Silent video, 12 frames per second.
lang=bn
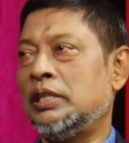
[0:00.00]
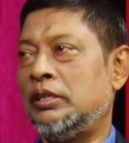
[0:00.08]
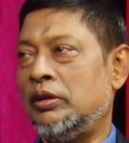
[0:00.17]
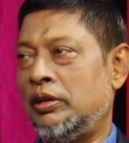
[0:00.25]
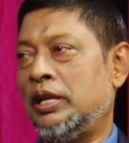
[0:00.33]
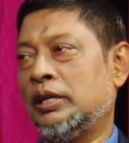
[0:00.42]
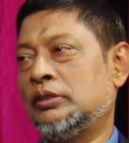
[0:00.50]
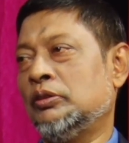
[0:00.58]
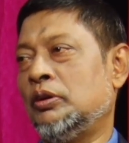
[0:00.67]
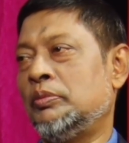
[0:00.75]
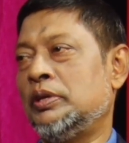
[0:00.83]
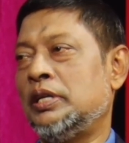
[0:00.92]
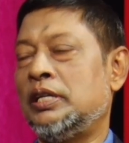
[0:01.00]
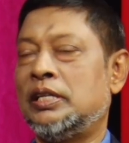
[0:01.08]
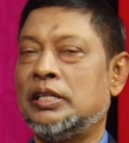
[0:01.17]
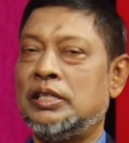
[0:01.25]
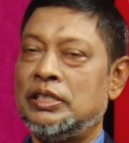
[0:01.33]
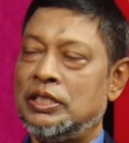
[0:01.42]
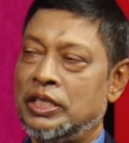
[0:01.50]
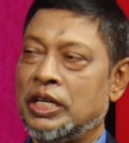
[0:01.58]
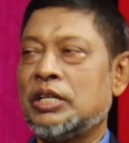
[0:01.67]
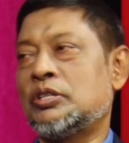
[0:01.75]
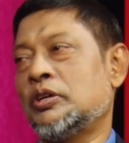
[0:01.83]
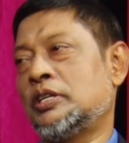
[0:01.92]
দেওয়া লাগতে হবে এটা
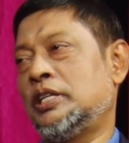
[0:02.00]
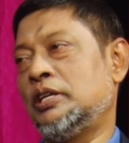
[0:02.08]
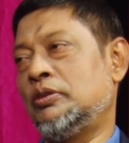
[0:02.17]
চিকিৎসক ঠিক